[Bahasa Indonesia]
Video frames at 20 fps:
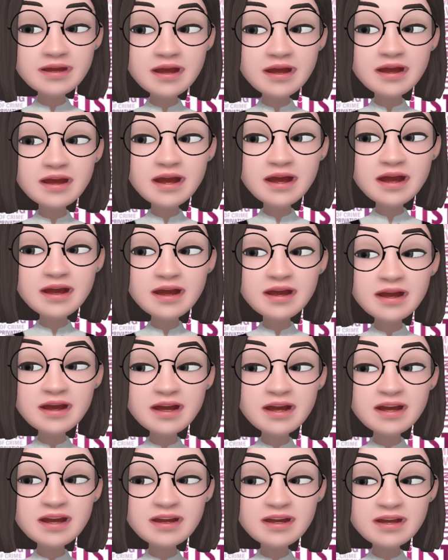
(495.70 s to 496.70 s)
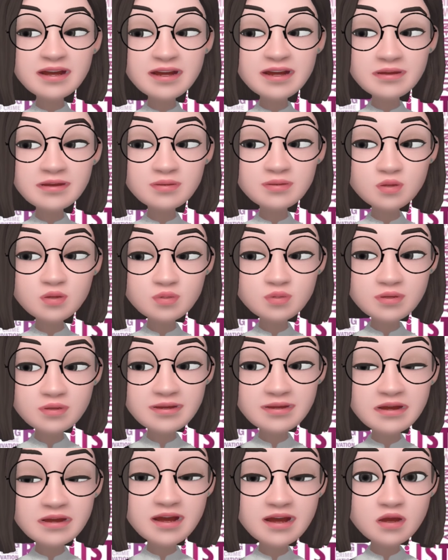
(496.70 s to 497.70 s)
Nah, kegiatan tersebut
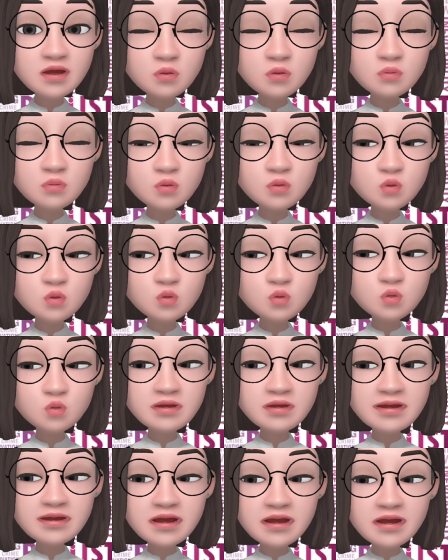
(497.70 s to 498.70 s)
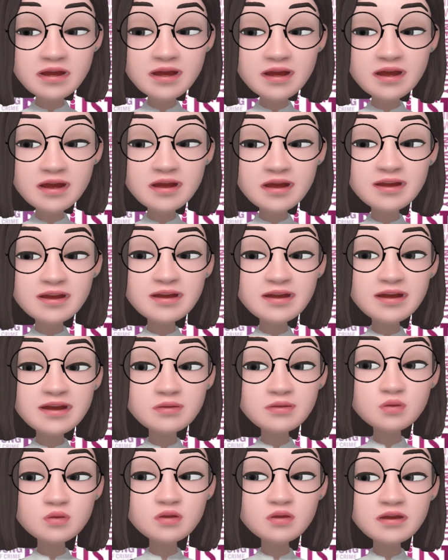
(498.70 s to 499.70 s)
mencakup produksi,
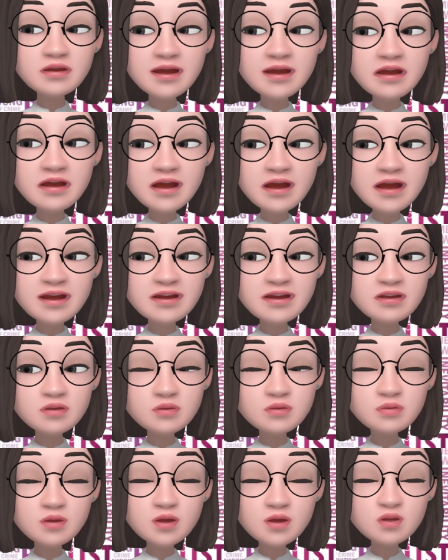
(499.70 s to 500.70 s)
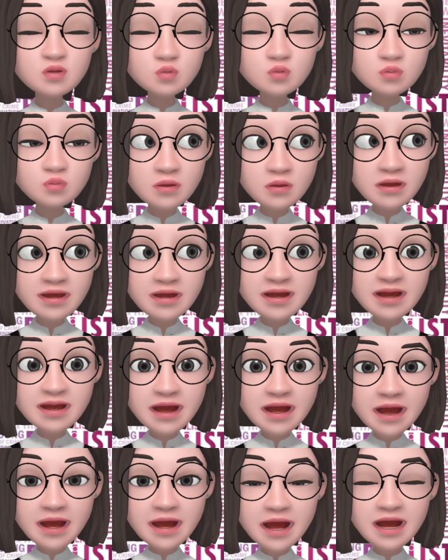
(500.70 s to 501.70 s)
distribusi, dan sumber-sumber
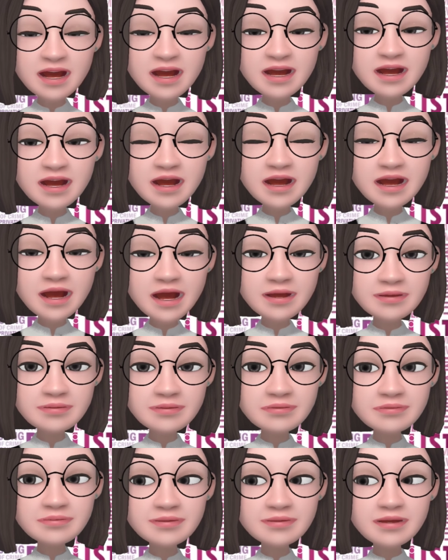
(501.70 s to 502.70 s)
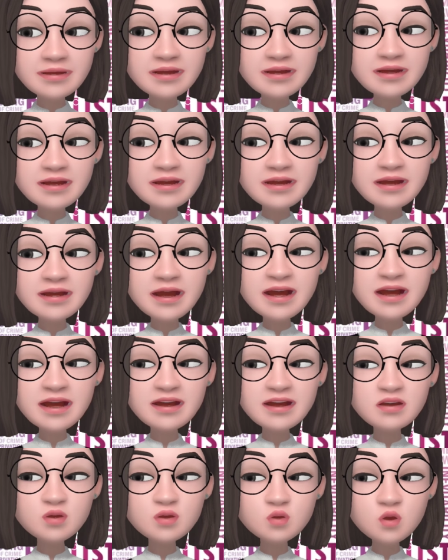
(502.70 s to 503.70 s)
kekayaan alam. Nah, yang
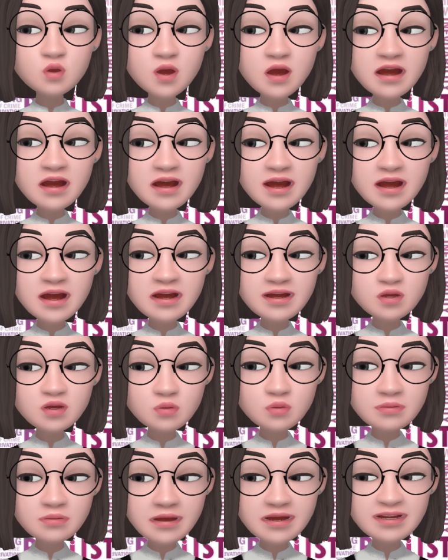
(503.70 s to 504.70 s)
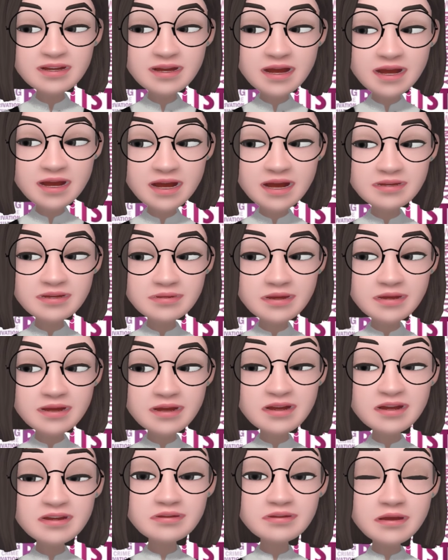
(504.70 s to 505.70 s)
kedua yaitu masalah
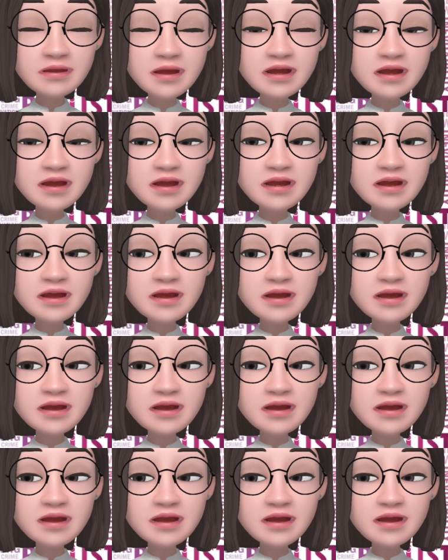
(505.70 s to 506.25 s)
manajemen,